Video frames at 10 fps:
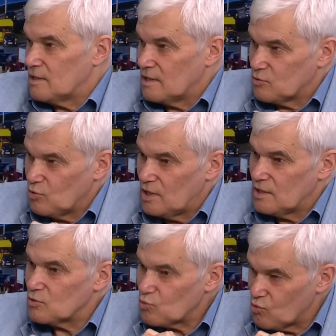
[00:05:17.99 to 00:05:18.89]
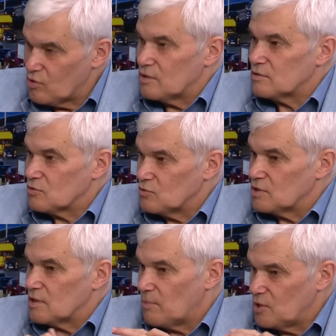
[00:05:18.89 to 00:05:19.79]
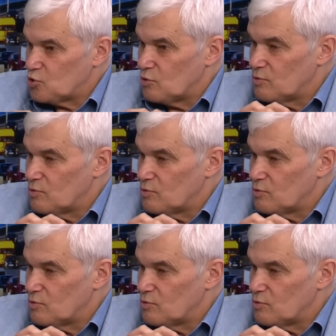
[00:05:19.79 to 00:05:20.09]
Актуально другое, что это большой